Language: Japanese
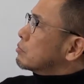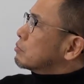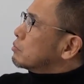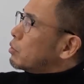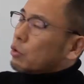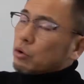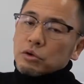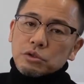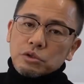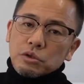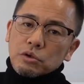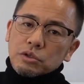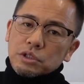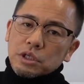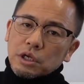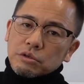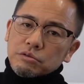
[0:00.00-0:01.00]
膨張
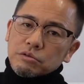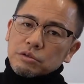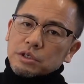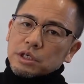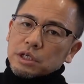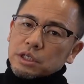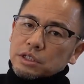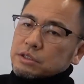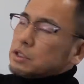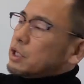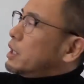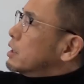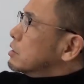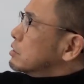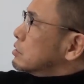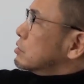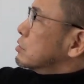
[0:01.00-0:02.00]
した空気がですね
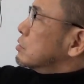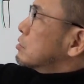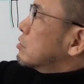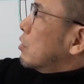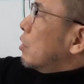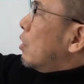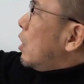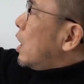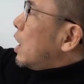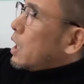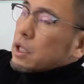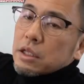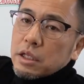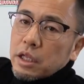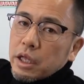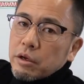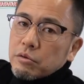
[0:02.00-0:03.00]
ずっと上
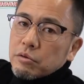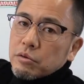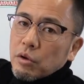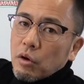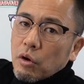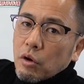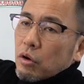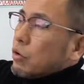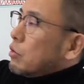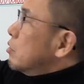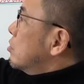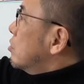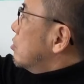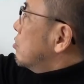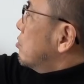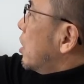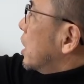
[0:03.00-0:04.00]
がっていくと
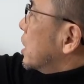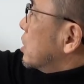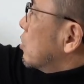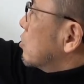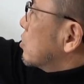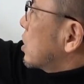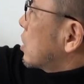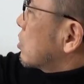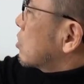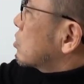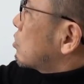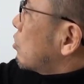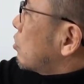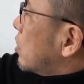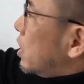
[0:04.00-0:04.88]
まあいろんなとこ